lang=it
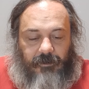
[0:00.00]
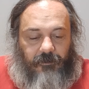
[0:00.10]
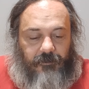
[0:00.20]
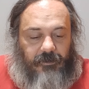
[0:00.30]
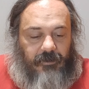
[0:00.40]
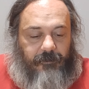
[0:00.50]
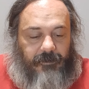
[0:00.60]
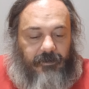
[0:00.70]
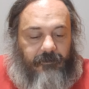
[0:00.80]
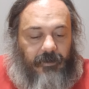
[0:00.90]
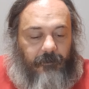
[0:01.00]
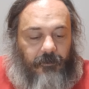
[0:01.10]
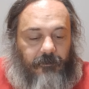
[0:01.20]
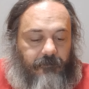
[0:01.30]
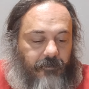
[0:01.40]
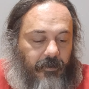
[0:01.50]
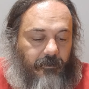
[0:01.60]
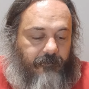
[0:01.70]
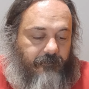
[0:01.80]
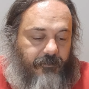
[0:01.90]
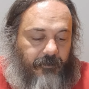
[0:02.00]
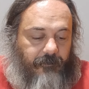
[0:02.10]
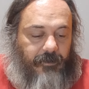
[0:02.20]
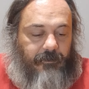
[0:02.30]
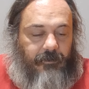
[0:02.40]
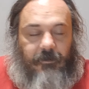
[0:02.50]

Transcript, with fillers: non ce li aspettavamo, però insomma